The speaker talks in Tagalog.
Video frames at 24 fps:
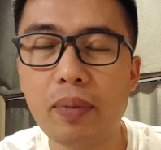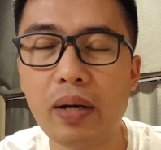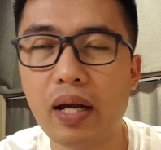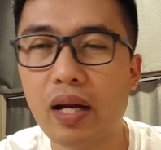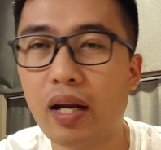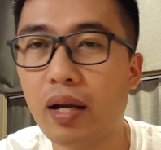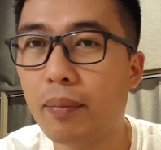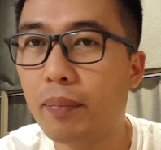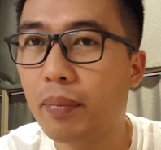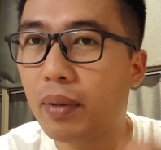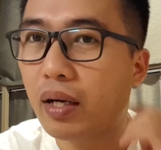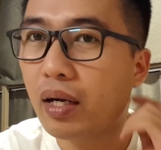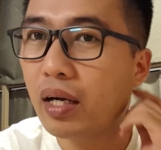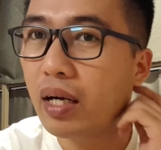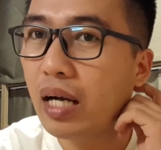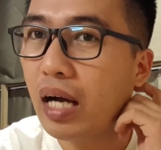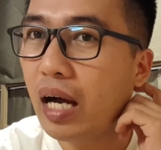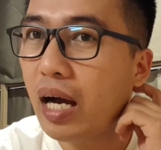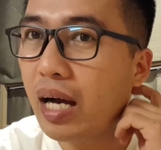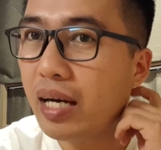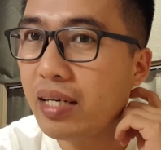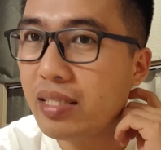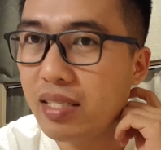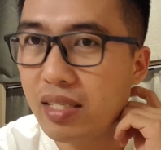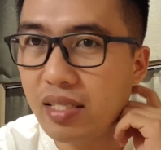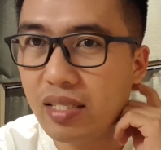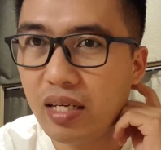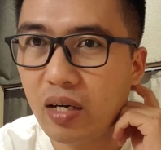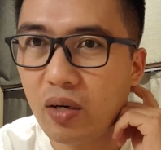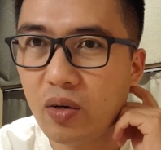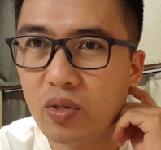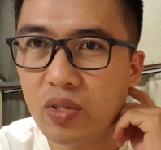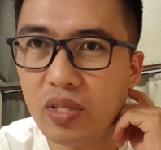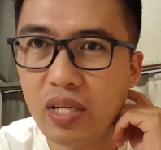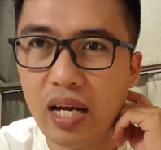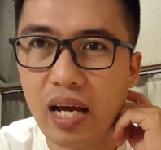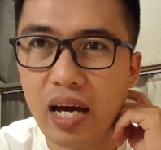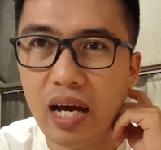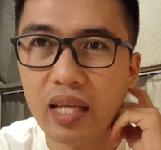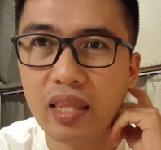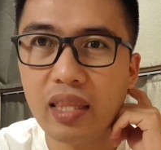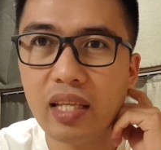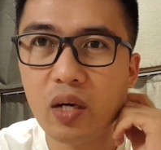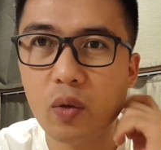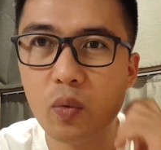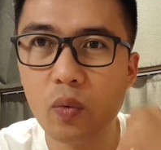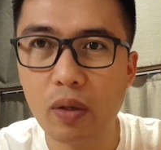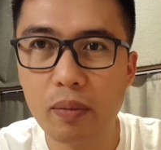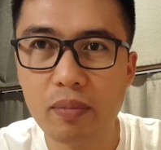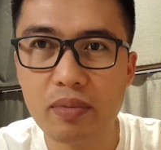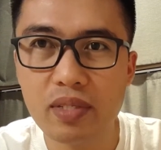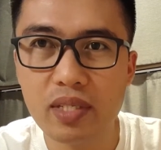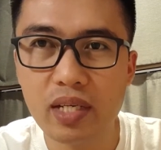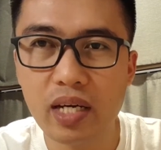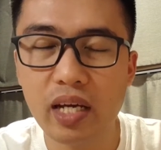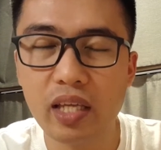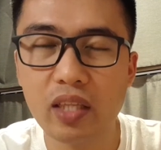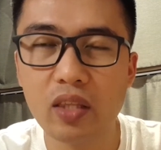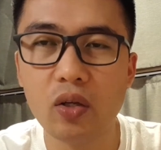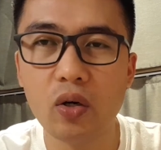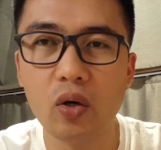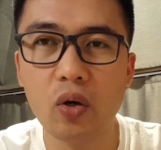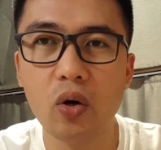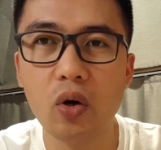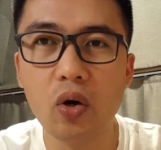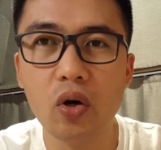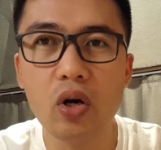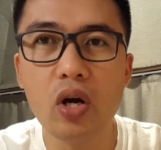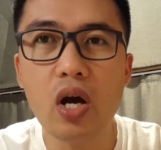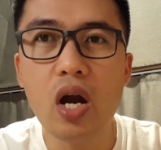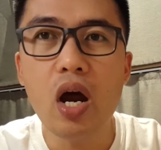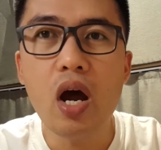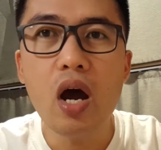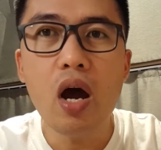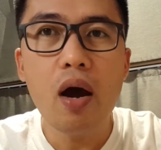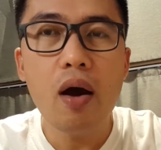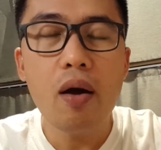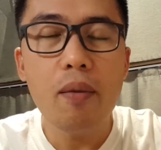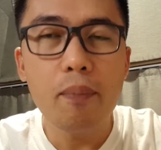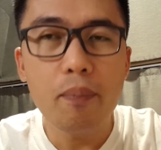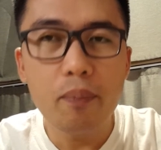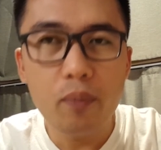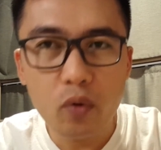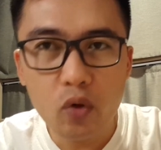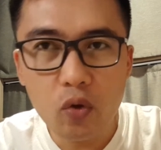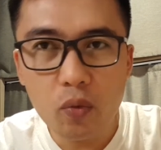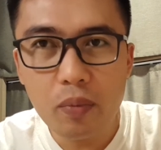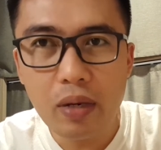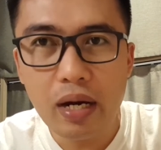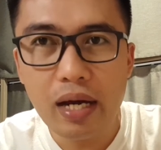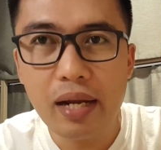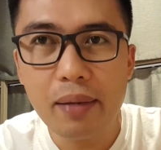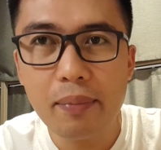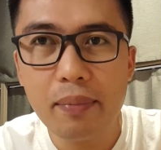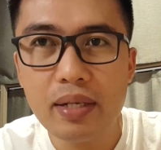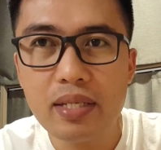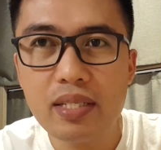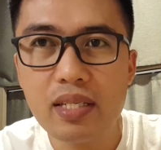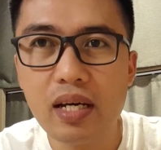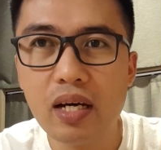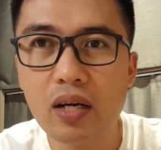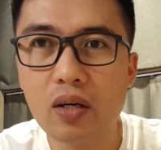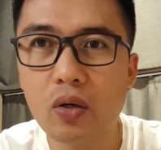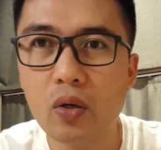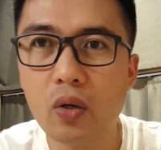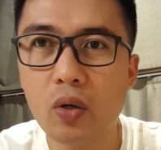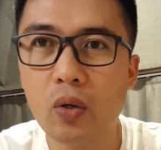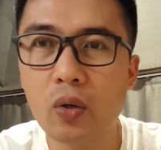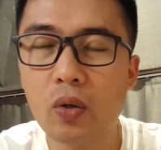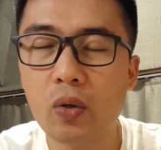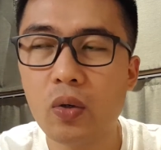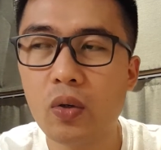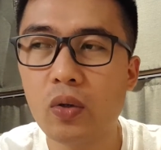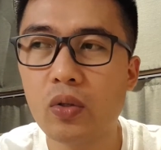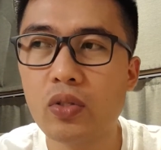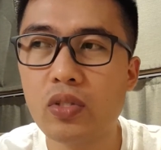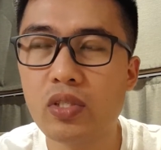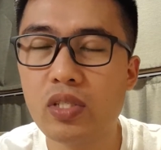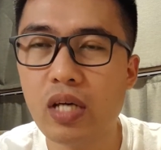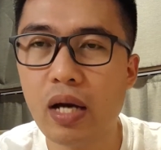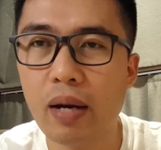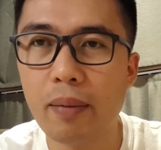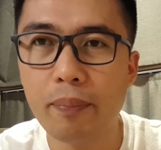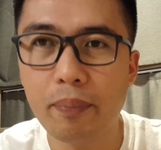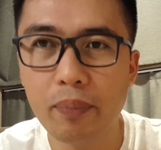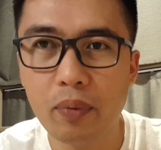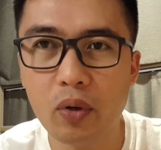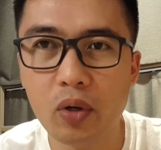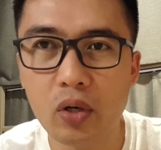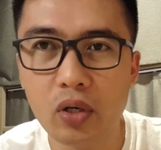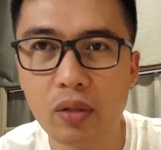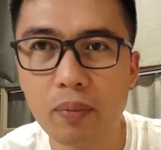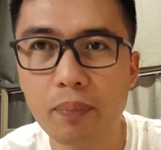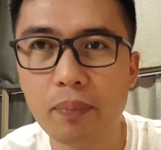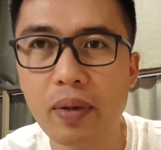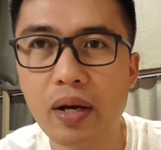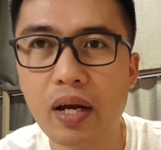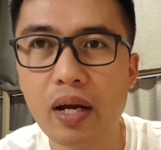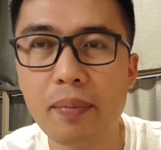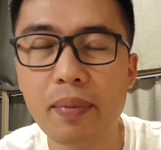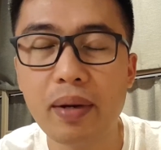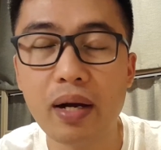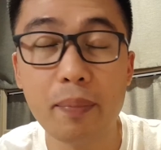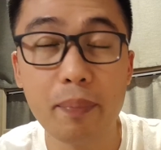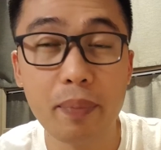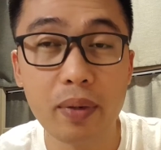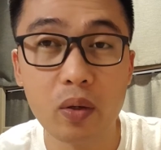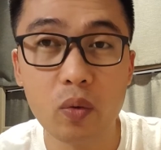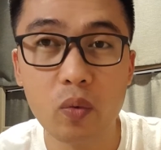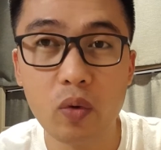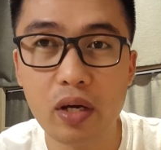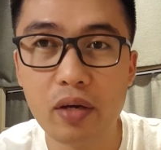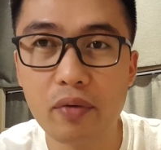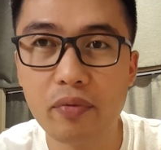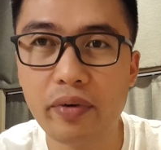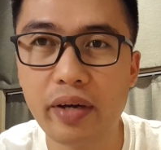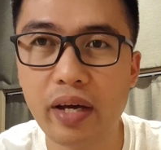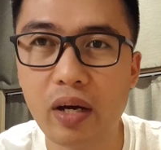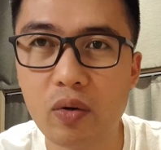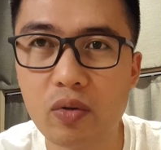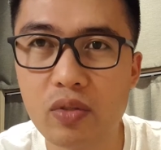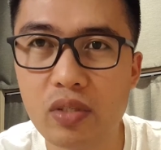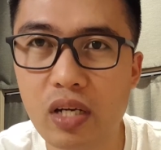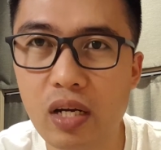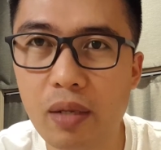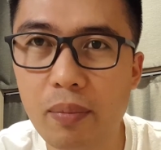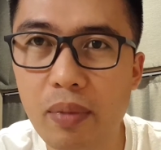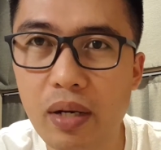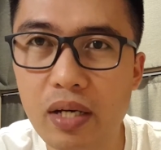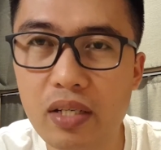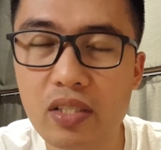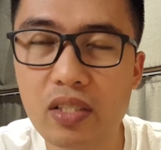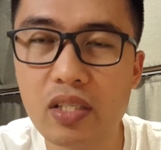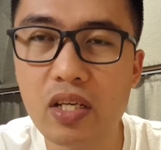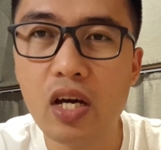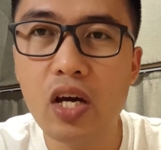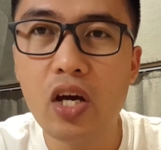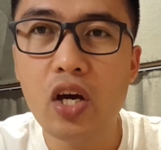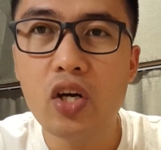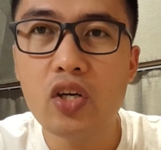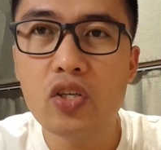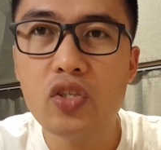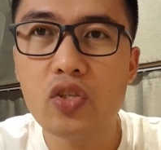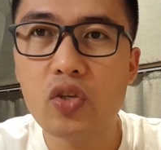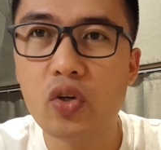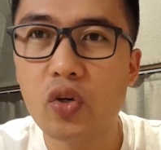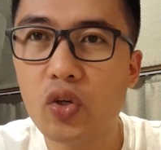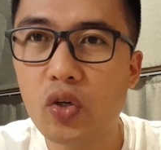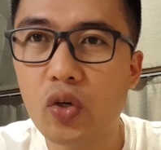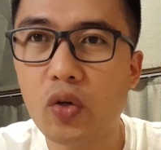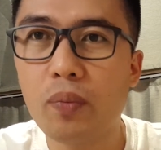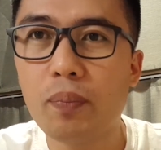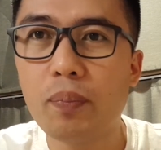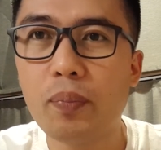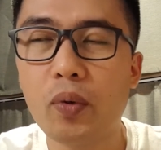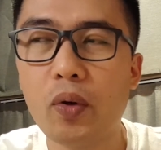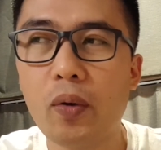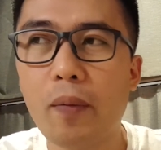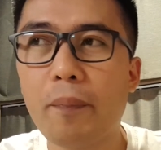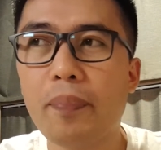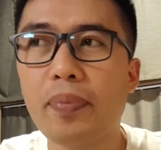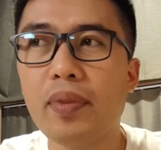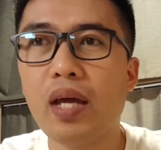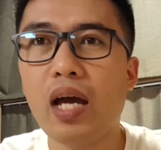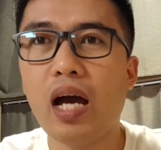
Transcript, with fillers: para magka-access ako sa lahat ng website or lumalabas ako sa port para makapag-wifi ako sa labas. So yun po.